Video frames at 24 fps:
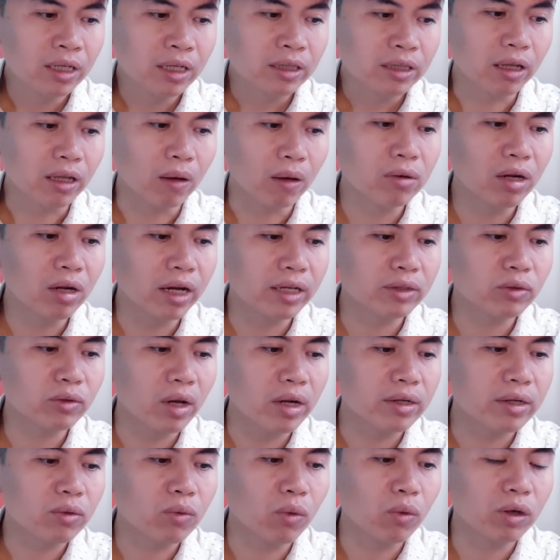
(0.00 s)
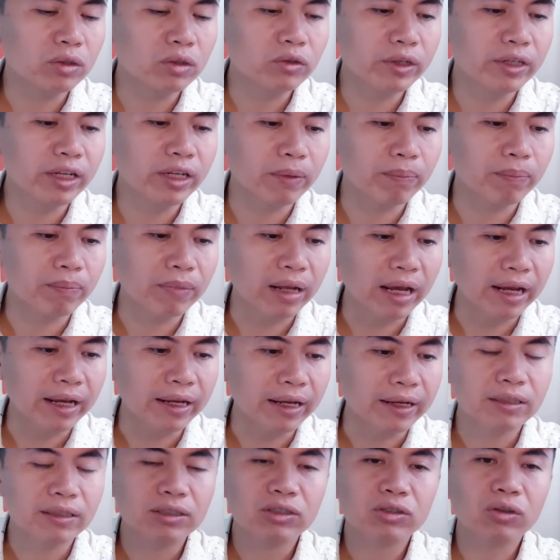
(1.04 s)
Tổng lợi nhuận của doanh nghiệp
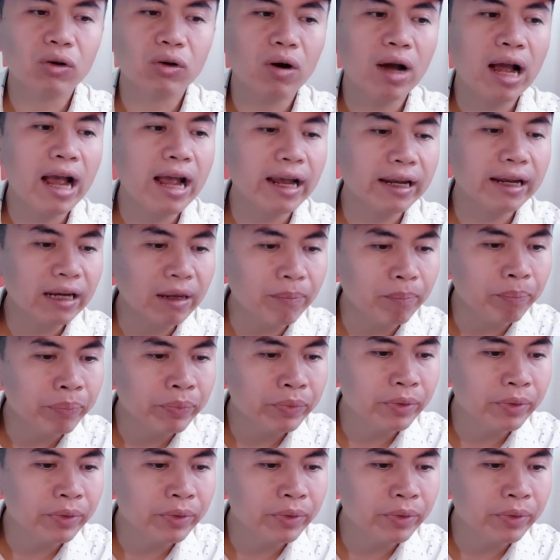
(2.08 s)
này cho 2 năm